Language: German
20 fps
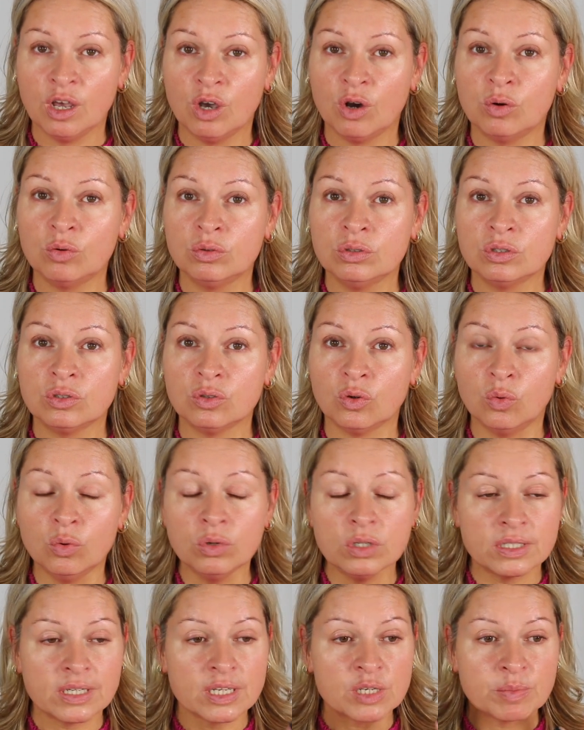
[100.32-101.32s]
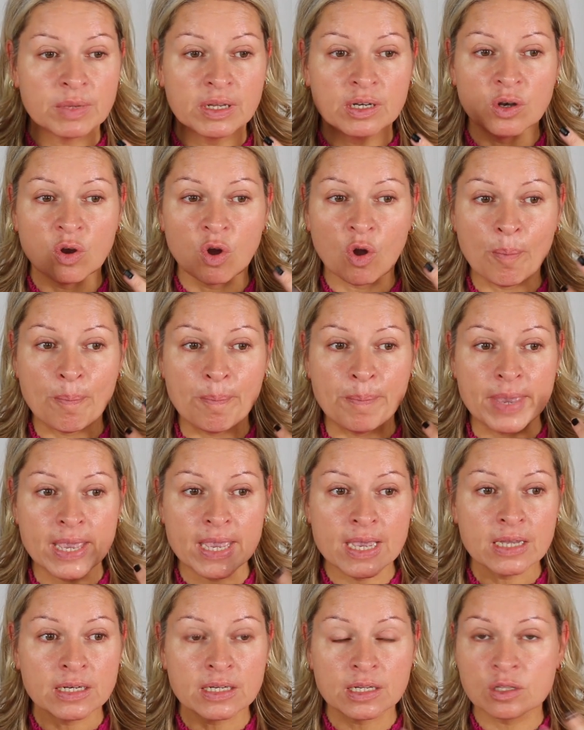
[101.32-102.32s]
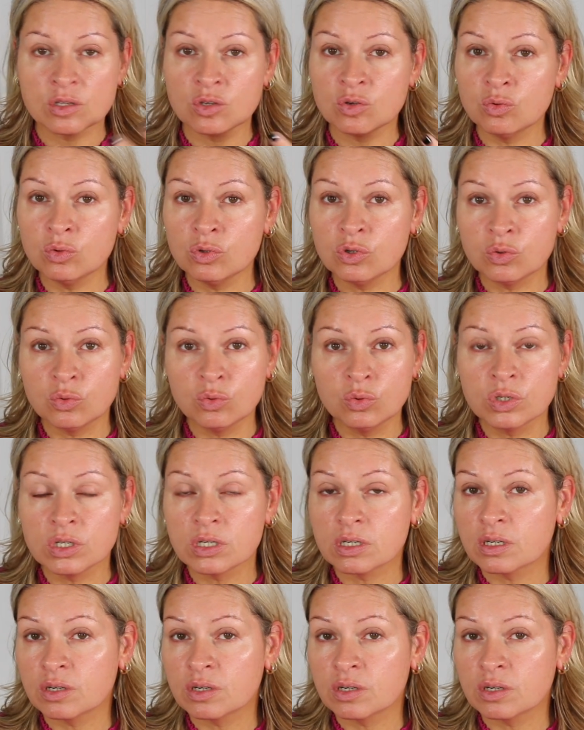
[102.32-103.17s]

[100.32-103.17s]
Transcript: und ohne dass man noch mehr dazu tut,